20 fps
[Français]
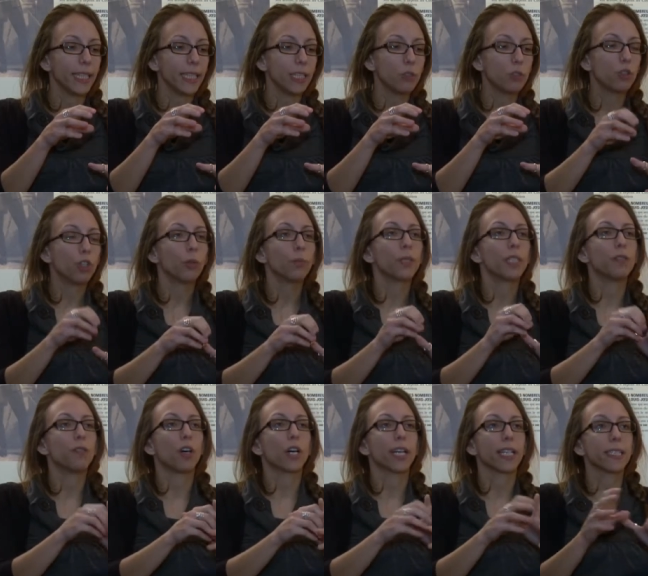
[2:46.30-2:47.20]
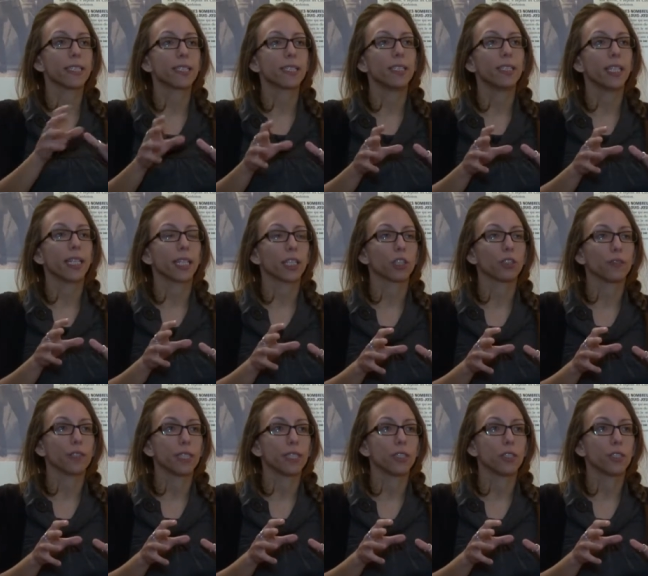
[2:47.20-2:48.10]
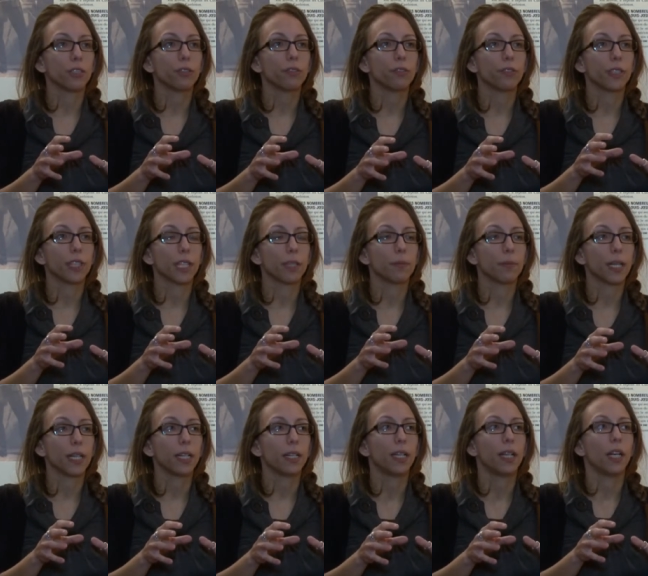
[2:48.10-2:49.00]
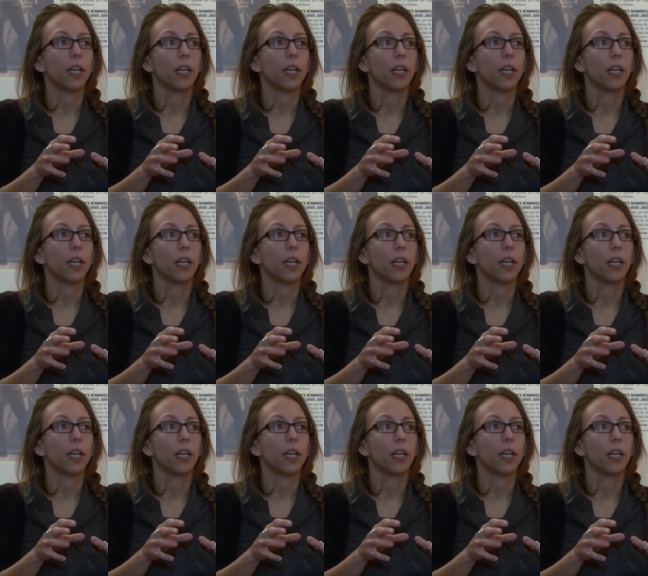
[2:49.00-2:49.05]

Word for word: Et du don qui va rester les 99 finalement,